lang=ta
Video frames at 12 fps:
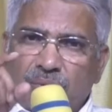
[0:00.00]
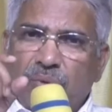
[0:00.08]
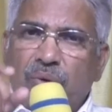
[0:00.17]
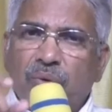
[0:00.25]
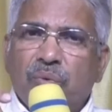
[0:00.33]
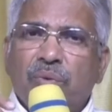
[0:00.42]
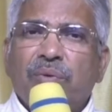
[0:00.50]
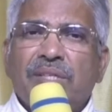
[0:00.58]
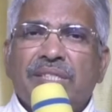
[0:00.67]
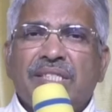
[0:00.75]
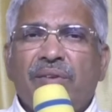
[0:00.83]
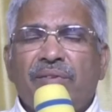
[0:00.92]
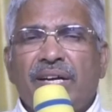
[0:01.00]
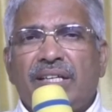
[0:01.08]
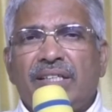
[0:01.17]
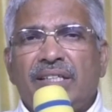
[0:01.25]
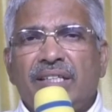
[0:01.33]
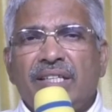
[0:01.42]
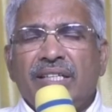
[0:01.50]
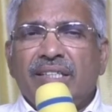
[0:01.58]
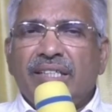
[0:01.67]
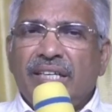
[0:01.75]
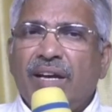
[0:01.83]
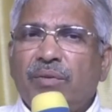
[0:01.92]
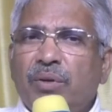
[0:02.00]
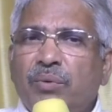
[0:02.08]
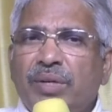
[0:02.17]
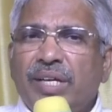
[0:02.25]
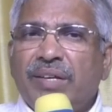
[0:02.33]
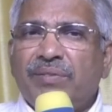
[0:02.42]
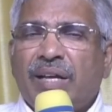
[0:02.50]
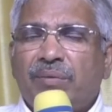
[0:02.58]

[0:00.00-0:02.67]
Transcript: உங்களுக்கு உதவி செய்வார் நீங்கள் அவருடைய